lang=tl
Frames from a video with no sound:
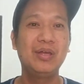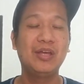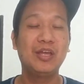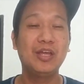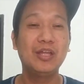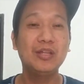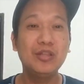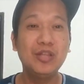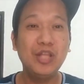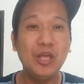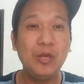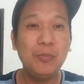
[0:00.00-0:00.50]

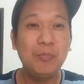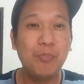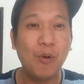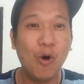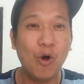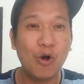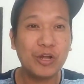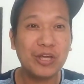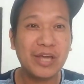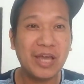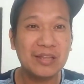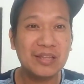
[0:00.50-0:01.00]
Hindi
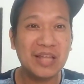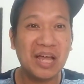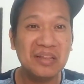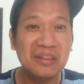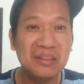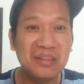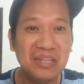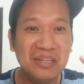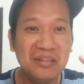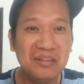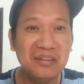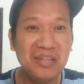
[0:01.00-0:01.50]
porket at
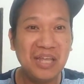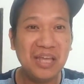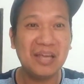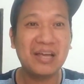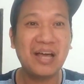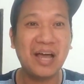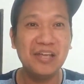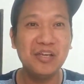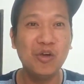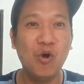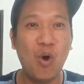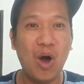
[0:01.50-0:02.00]
hindi
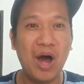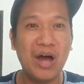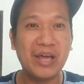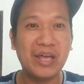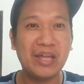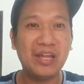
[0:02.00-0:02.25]
kayo ang